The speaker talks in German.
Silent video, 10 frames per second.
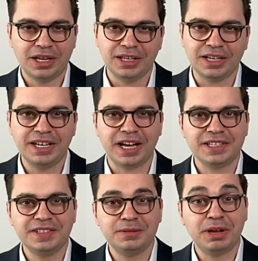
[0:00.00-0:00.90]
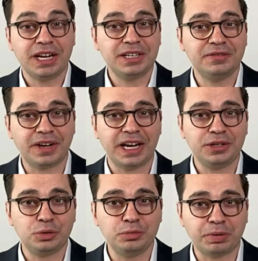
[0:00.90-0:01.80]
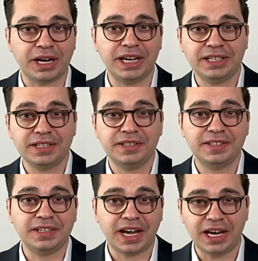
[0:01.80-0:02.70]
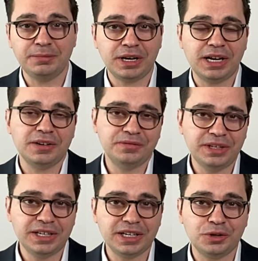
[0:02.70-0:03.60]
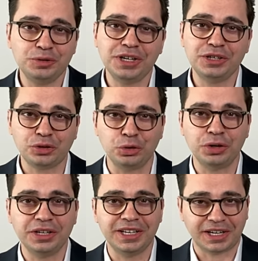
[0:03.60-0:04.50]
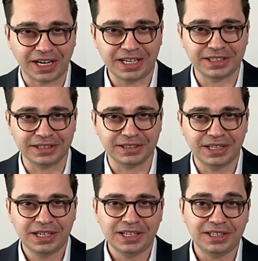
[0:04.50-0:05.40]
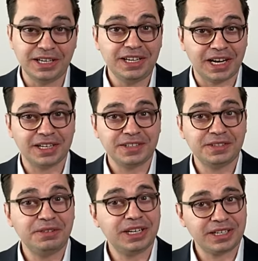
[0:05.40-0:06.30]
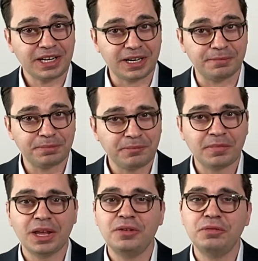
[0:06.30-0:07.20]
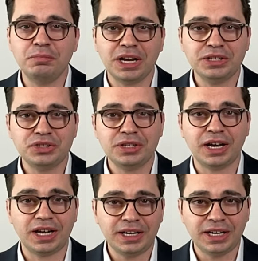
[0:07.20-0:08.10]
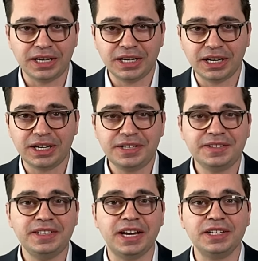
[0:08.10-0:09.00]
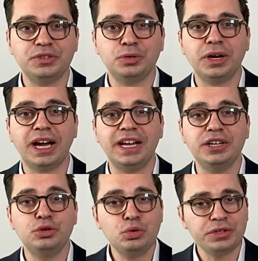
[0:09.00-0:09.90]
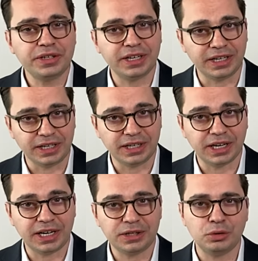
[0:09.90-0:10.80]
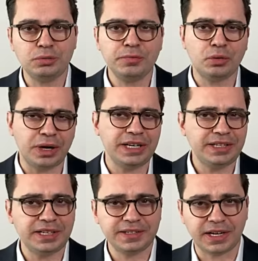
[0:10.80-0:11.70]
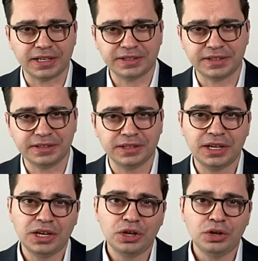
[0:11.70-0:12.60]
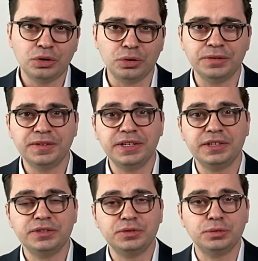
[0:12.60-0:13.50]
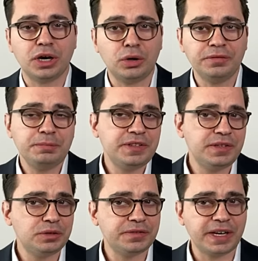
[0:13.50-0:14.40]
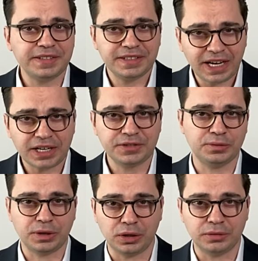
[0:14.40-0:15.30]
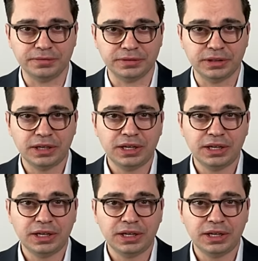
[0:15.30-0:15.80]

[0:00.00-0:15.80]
Ja, die Aktienmärkte weit und breit sind einmal wieder unter Druck geraten, denn die Angst ist wieder da. Für manche Anleger ist die Angst sogar eine gute Gelegenheit, um Qualitätsaktien günstig zu kaufen bzw. nachzukaufen.